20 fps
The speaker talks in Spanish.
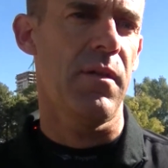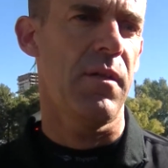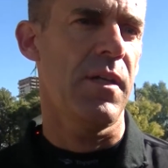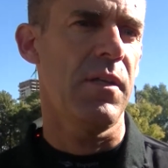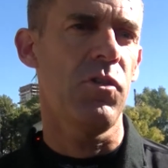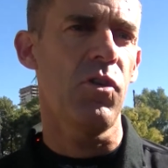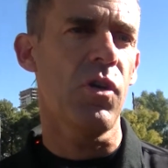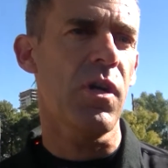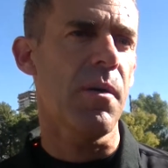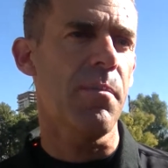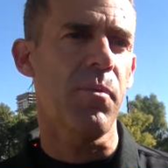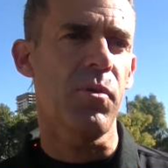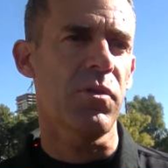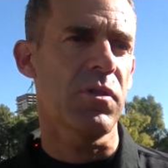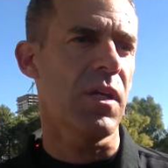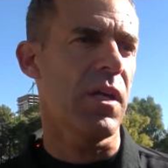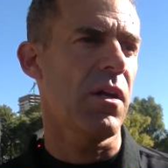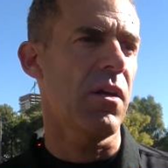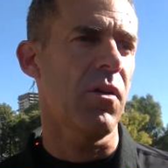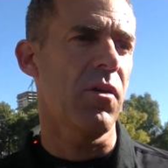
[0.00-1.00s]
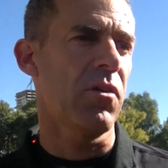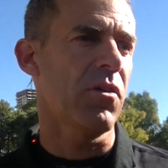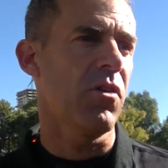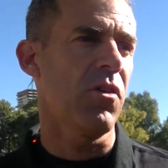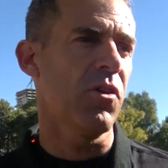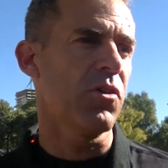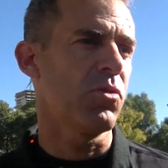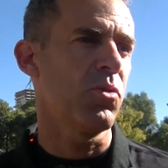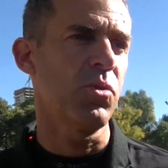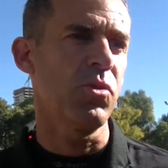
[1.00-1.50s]
le toca aportar lo,
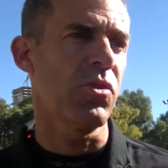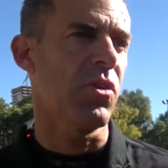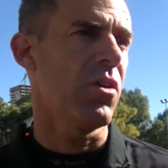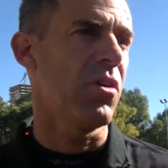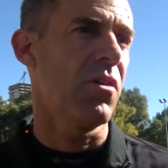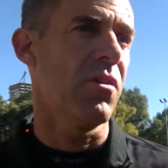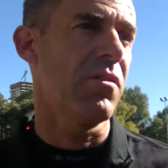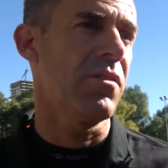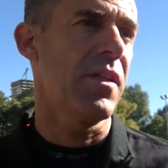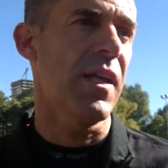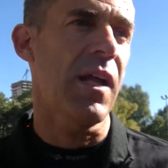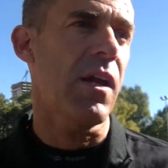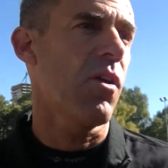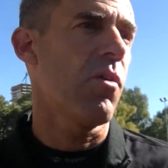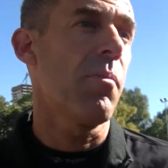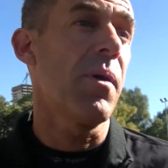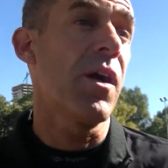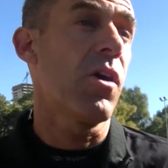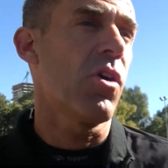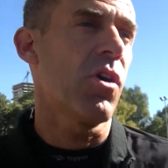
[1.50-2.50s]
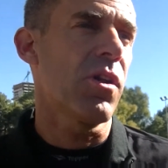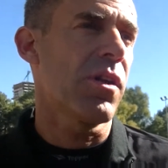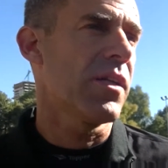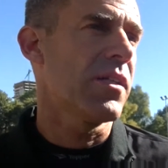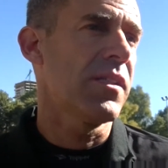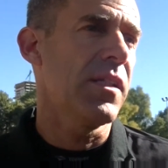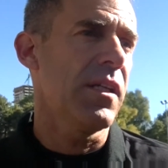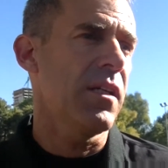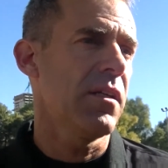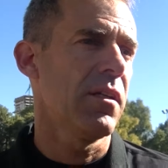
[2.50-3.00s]
suyo, dar lo mejor de
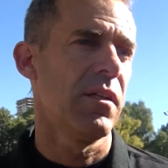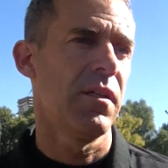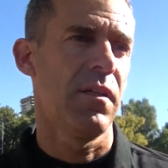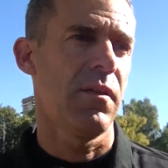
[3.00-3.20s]
sí,